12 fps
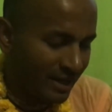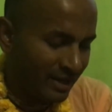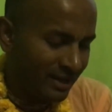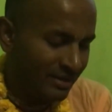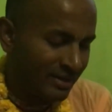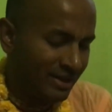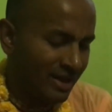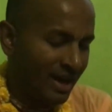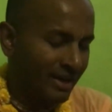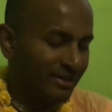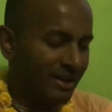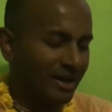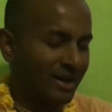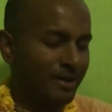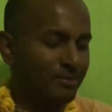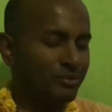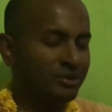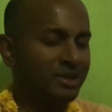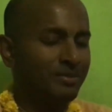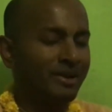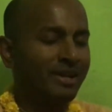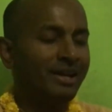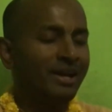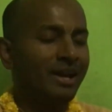এই জ্ঞান দ্বারা লাভ করতে
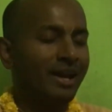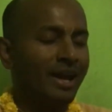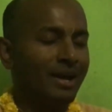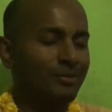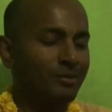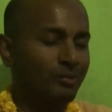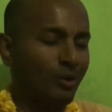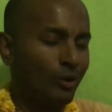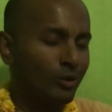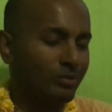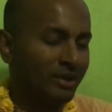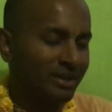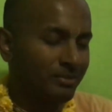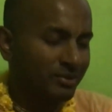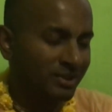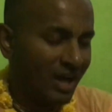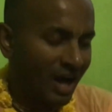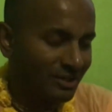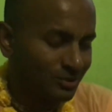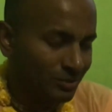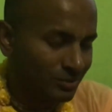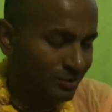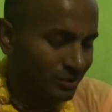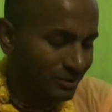পারি এবং ভগবানের প্রতি
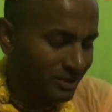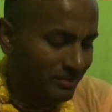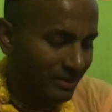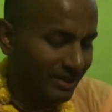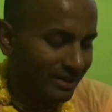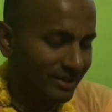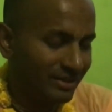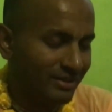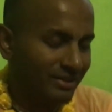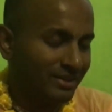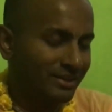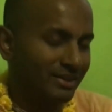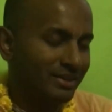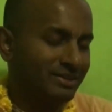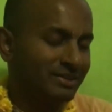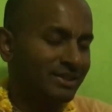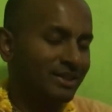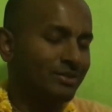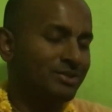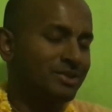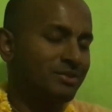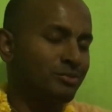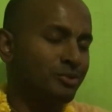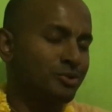আসক্ত হতে পারি সেটা
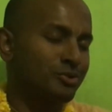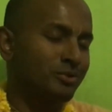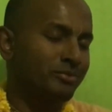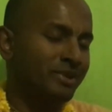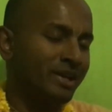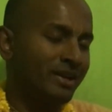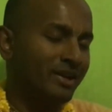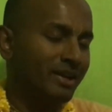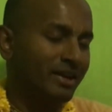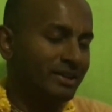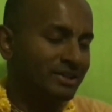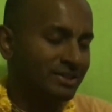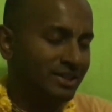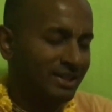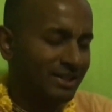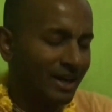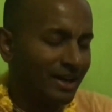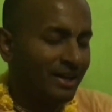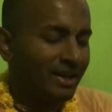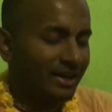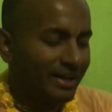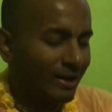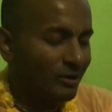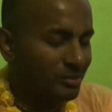হচ্ছে বৈষ্ণবদের শিক্ষা
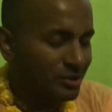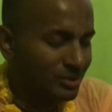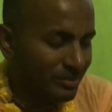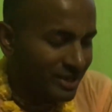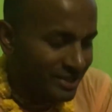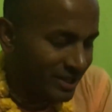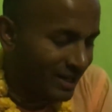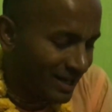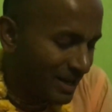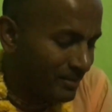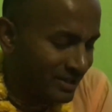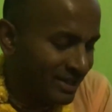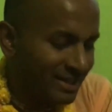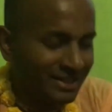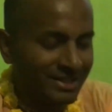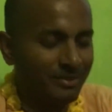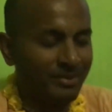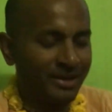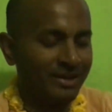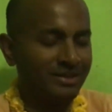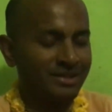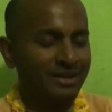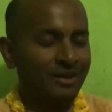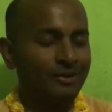কেন বৈষ্ণবরা এই শিক্ষাটা আমাদেরকে দিতে পারেন
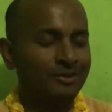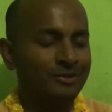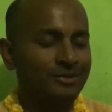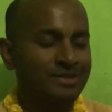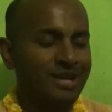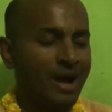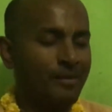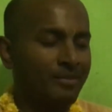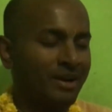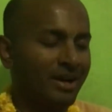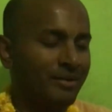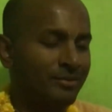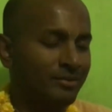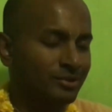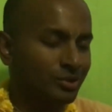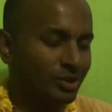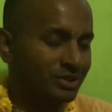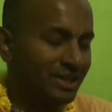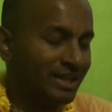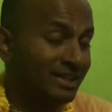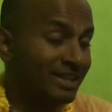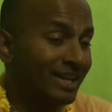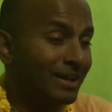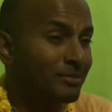সেটার অর্থ হচ্ছে আমরা সংসারে
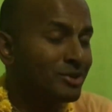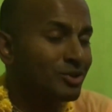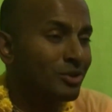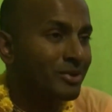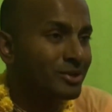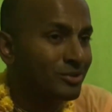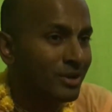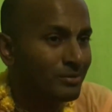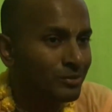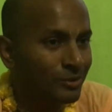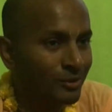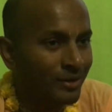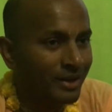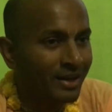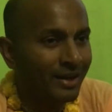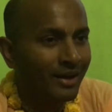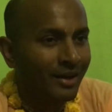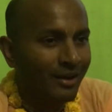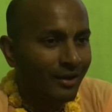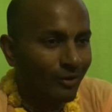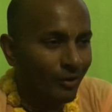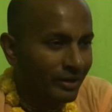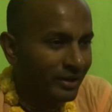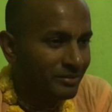থেকে বিষয় বাসনা ভোগ করে
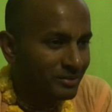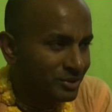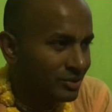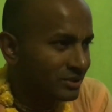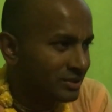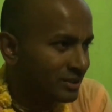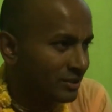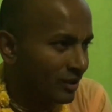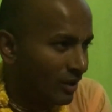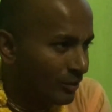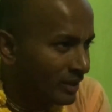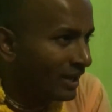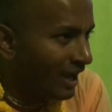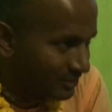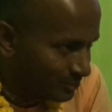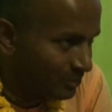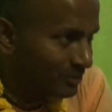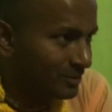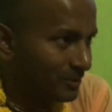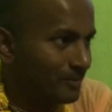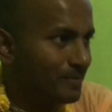অনেক বিষয়ের সাথে অনেক আসক্ত